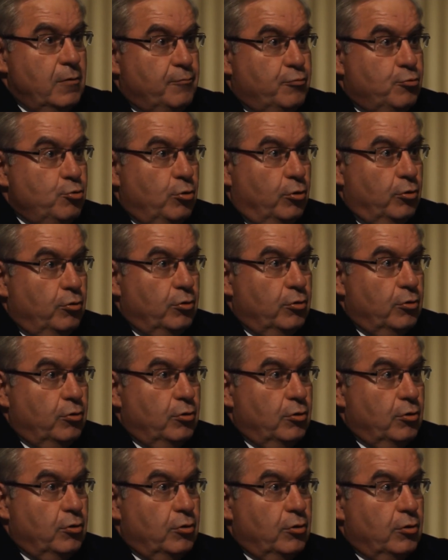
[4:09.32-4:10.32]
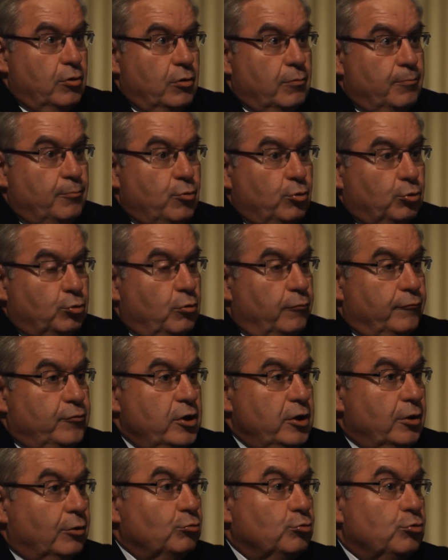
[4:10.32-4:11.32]
euh, pour,
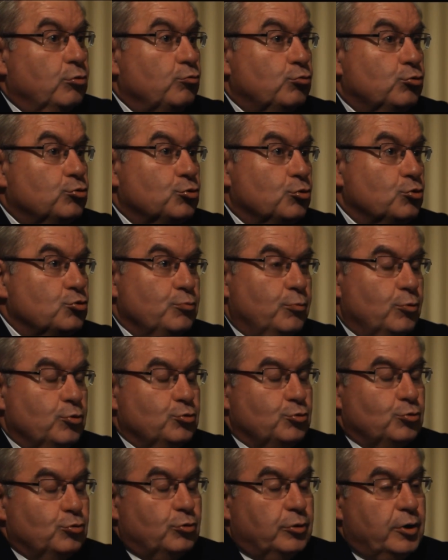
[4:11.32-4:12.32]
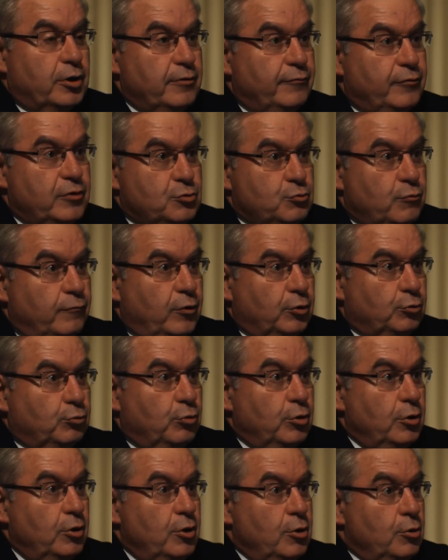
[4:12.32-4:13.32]
devenir ce que je, qualifie souvent
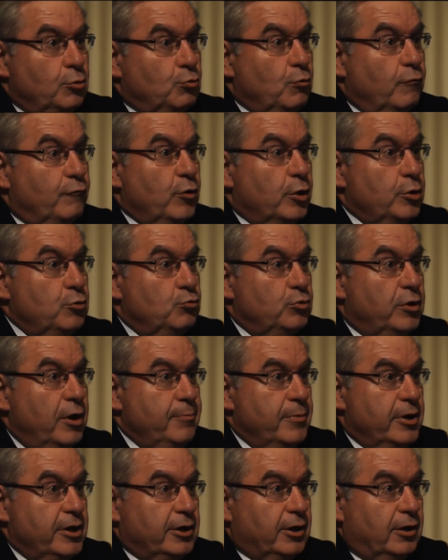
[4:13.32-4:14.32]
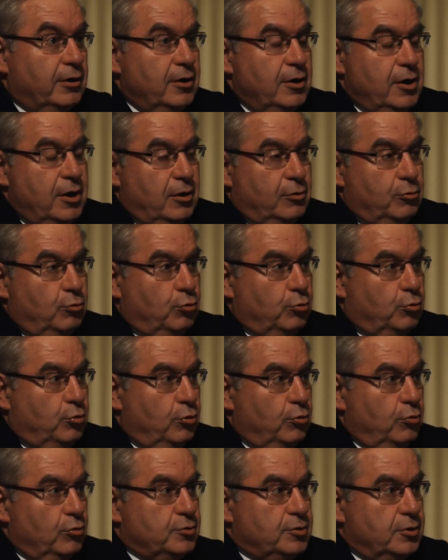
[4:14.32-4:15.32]
de, de voyous des mers. Donc
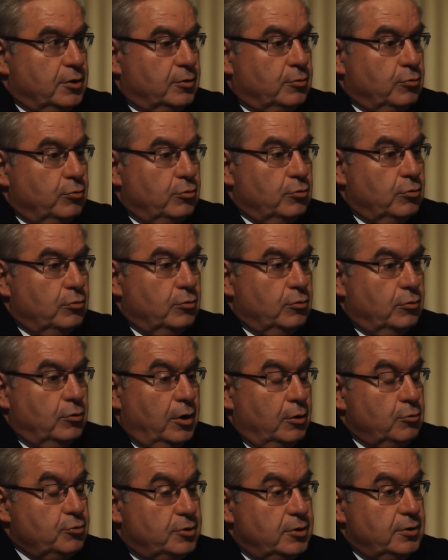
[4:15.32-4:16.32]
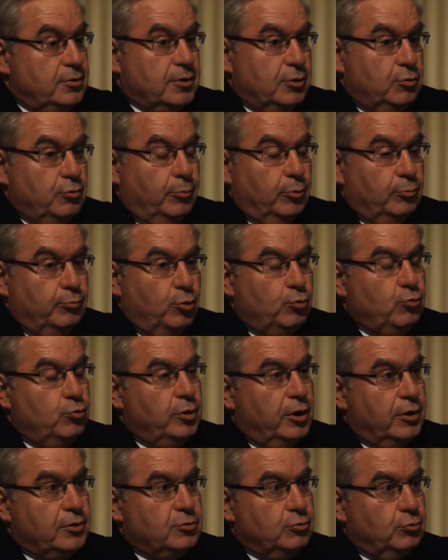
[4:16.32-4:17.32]
euh, euh, là aussi, ça demande beaucoup
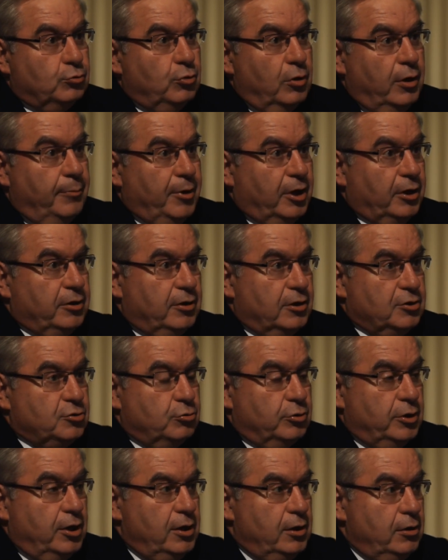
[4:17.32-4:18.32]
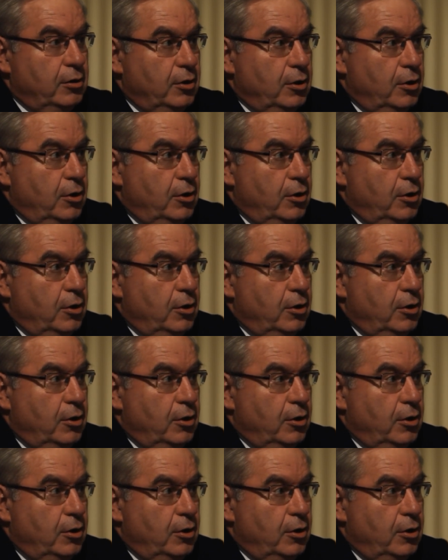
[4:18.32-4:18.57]
d'action de la Marine nationale.